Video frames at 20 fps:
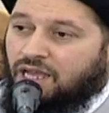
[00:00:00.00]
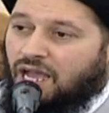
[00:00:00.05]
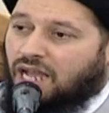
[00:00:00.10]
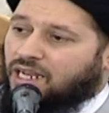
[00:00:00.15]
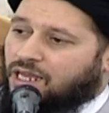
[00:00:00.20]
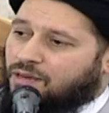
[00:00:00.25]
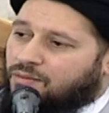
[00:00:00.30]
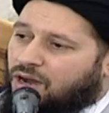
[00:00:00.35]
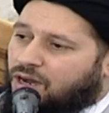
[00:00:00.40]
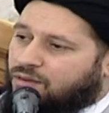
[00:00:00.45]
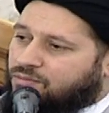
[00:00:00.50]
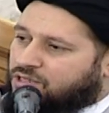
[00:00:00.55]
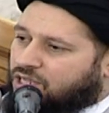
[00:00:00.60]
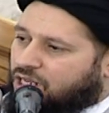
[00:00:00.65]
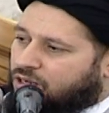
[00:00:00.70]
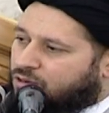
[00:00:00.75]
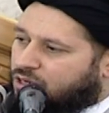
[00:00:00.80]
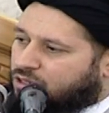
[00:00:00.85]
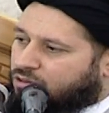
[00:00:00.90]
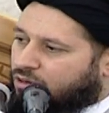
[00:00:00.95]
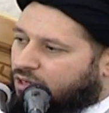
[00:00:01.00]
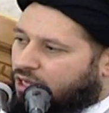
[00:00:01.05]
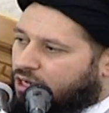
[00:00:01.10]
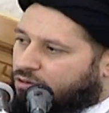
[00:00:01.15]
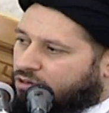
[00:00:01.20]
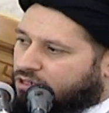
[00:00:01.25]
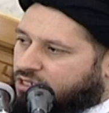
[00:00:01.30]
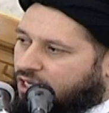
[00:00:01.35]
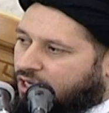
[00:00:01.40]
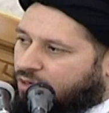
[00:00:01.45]
الإمام صلوات
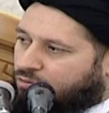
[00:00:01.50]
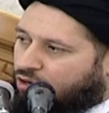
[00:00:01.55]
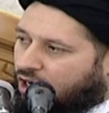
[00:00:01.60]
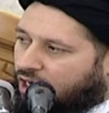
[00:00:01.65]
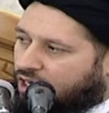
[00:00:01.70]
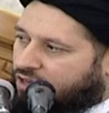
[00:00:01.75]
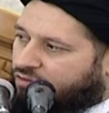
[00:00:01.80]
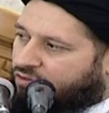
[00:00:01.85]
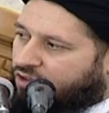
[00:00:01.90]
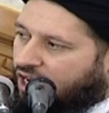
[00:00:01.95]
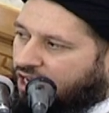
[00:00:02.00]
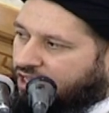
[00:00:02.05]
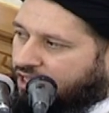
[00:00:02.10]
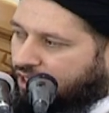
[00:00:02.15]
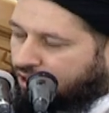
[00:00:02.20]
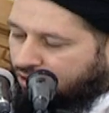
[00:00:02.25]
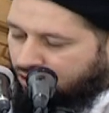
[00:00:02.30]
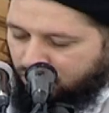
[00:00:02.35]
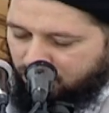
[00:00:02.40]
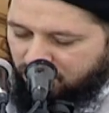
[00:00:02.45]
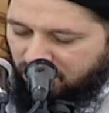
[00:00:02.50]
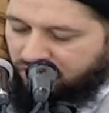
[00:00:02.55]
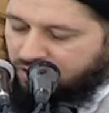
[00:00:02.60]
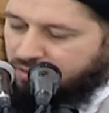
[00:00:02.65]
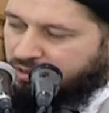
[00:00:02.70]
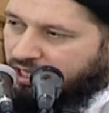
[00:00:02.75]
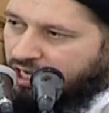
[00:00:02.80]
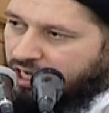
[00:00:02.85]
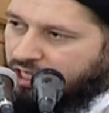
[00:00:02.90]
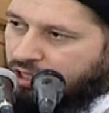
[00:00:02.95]
الله وسلامه عليه في هذه الخطبة
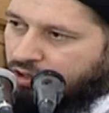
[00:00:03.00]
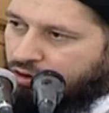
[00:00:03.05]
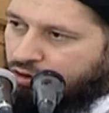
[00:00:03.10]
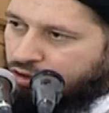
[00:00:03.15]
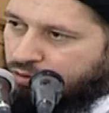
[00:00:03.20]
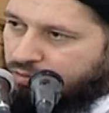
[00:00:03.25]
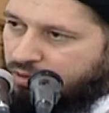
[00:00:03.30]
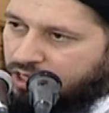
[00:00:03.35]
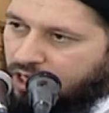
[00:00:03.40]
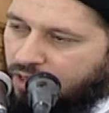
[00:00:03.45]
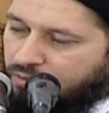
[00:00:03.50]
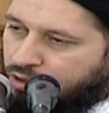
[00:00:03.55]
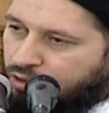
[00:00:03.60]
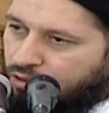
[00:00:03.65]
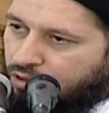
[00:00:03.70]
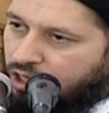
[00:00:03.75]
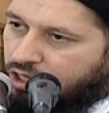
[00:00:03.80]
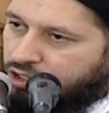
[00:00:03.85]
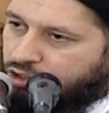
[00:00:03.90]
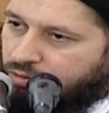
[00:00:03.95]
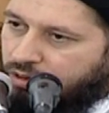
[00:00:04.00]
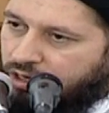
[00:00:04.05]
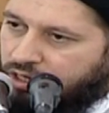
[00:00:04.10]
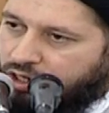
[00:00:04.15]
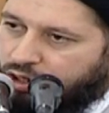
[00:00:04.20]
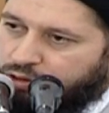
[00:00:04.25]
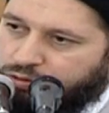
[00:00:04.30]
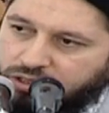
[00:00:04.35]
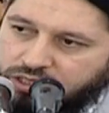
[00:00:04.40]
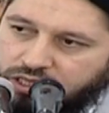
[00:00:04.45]
في بداية الخطبة يحمد الله
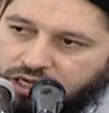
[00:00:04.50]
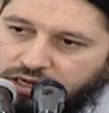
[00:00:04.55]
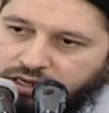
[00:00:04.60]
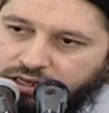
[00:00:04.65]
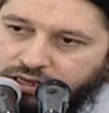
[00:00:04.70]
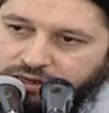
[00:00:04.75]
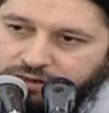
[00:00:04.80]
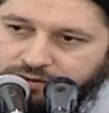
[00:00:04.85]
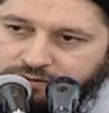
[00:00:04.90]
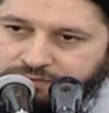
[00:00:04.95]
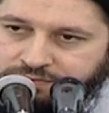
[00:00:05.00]
سبحانه وتعالى